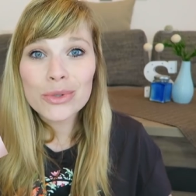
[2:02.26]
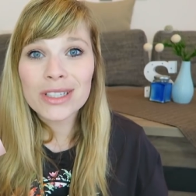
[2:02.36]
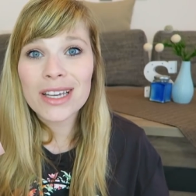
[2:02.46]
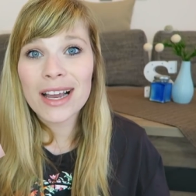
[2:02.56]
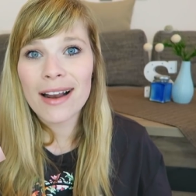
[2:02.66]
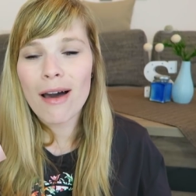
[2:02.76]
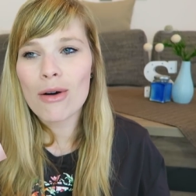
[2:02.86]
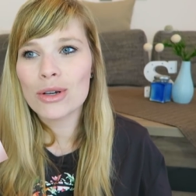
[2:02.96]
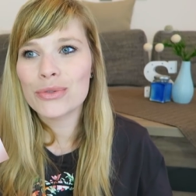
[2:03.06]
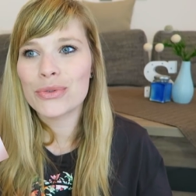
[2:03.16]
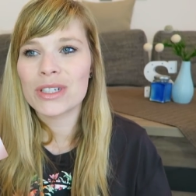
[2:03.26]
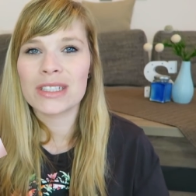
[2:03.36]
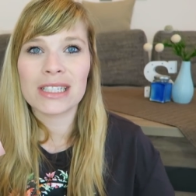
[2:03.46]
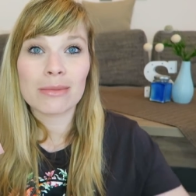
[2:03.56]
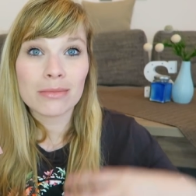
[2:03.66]
Auto wurde geklaut
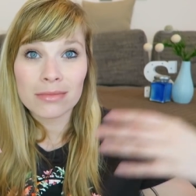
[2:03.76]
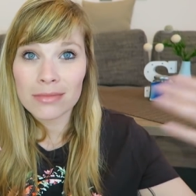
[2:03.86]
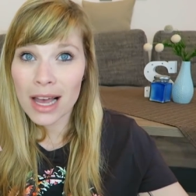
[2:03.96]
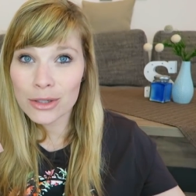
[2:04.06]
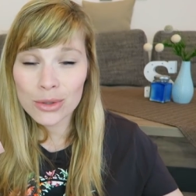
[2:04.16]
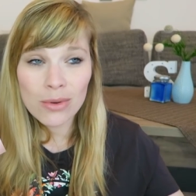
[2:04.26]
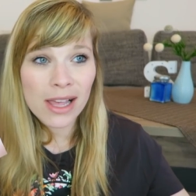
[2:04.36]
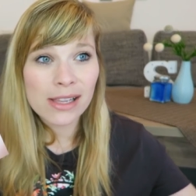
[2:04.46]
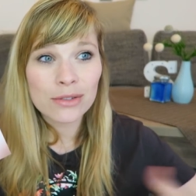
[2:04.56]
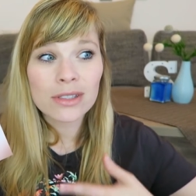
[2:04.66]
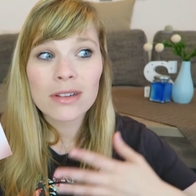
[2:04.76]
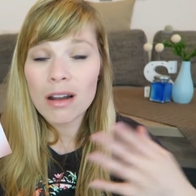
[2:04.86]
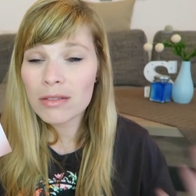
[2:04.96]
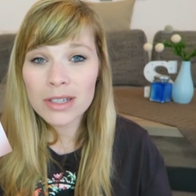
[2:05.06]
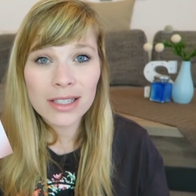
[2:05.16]
von dem aktuellen
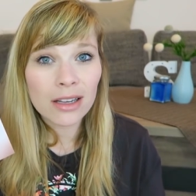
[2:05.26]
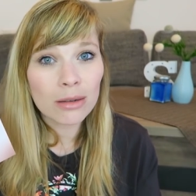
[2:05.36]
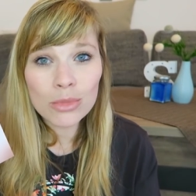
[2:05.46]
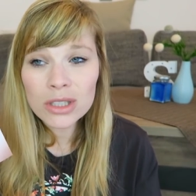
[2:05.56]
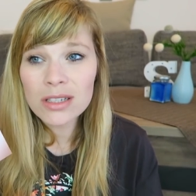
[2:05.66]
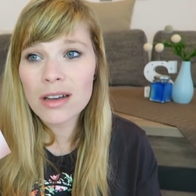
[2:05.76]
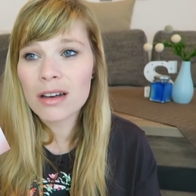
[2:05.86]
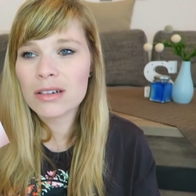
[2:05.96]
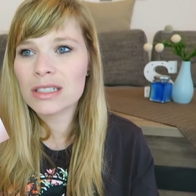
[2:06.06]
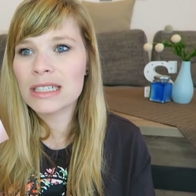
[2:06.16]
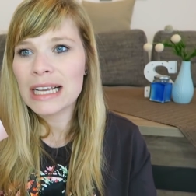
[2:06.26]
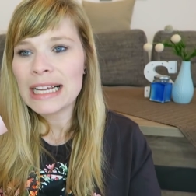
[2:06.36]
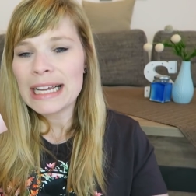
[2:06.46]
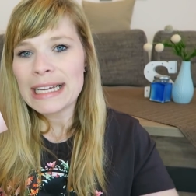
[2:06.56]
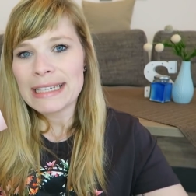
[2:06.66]
Lover ihrer Mutter und
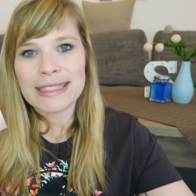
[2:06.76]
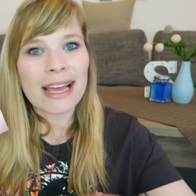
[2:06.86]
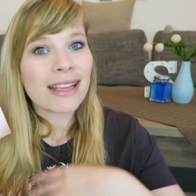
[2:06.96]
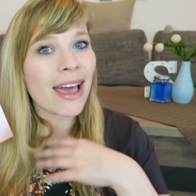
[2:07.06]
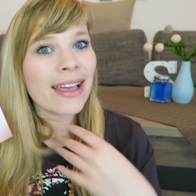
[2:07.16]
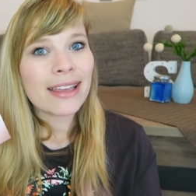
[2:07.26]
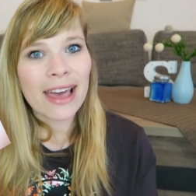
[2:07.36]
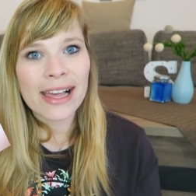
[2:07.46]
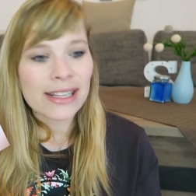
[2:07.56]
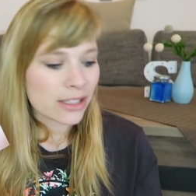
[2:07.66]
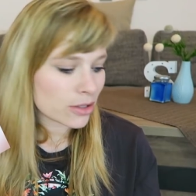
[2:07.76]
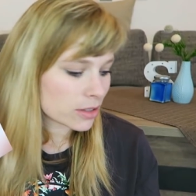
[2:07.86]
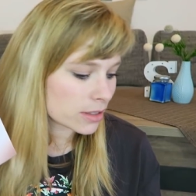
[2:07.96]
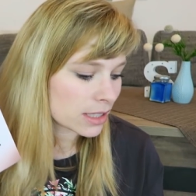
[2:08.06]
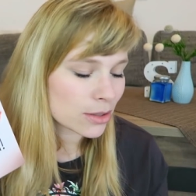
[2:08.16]
sie hat kein Geld
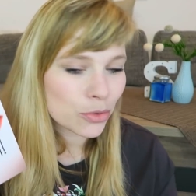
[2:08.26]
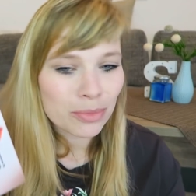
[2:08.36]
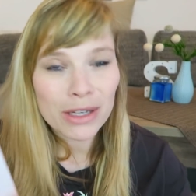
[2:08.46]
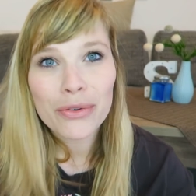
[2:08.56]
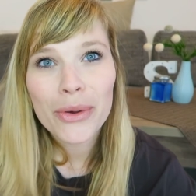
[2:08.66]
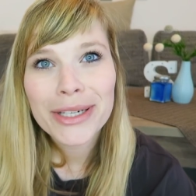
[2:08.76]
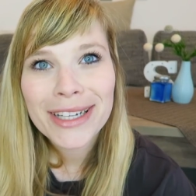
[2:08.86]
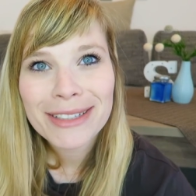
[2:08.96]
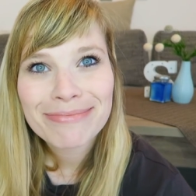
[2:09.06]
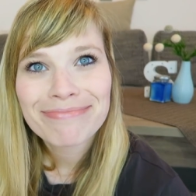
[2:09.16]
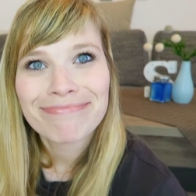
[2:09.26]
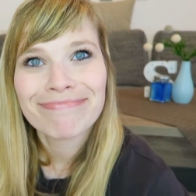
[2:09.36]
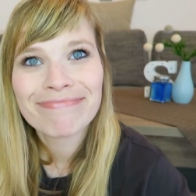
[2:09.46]
und jetzt ruft mein Freund an.